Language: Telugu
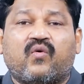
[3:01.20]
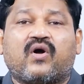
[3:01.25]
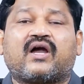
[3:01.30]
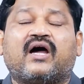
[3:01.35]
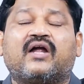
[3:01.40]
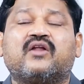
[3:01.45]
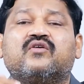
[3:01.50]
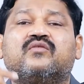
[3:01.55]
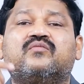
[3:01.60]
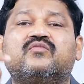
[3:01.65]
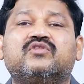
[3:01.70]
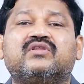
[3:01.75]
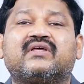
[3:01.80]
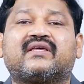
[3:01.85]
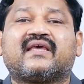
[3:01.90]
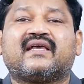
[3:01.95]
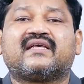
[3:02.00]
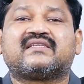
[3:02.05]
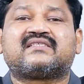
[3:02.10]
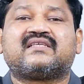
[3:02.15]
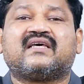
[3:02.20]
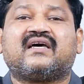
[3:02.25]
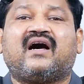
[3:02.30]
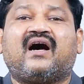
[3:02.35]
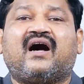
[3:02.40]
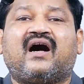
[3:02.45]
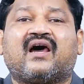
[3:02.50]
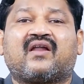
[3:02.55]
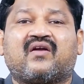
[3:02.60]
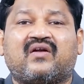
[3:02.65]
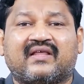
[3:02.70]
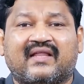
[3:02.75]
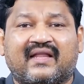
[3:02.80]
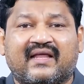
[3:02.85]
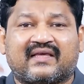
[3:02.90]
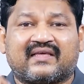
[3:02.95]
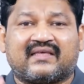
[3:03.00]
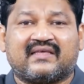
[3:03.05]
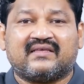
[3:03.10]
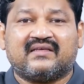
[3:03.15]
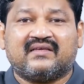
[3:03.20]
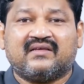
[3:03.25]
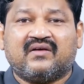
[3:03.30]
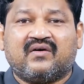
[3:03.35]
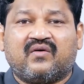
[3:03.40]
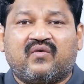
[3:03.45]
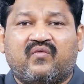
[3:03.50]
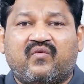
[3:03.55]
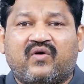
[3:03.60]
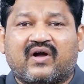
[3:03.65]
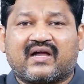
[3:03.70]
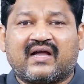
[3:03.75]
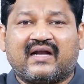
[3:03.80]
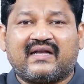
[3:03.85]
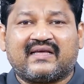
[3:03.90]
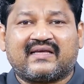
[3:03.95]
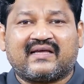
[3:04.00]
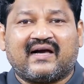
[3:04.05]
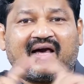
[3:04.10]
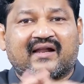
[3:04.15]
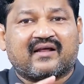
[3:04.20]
ఒక అడుగు ముందుకేస్తే ఆరు వెనక్కి ఒకటికి